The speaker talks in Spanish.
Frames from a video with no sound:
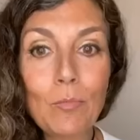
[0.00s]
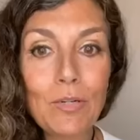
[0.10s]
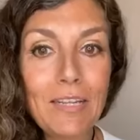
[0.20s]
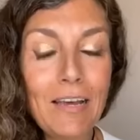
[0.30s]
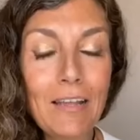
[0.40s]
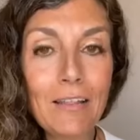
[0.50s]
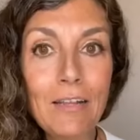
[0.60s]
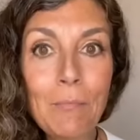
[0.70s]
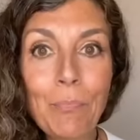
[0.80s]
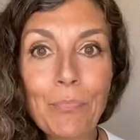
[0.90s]
comunidad
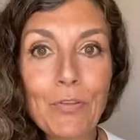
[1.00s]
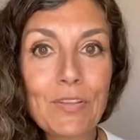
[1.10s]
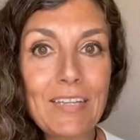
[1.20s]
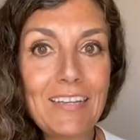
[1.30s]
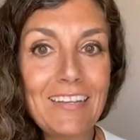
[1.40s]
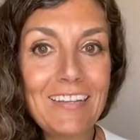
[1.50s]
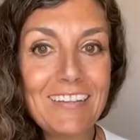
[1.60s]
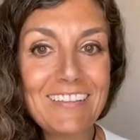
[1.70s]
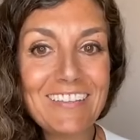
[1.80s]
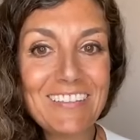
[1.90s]

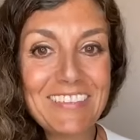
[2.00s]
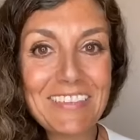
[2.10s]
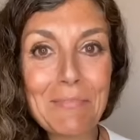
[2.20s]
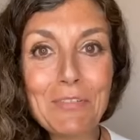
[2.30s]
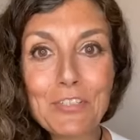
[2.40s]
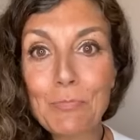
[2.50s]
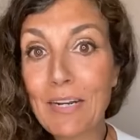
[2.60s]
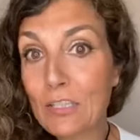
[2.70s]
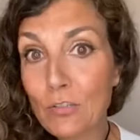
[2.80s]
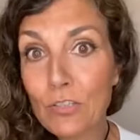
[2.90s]
donde, donde estamos
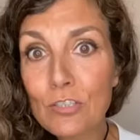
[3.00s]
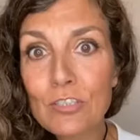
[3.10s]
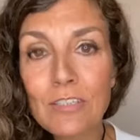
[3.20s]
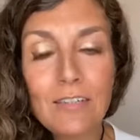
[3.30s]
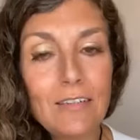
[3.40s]
para todos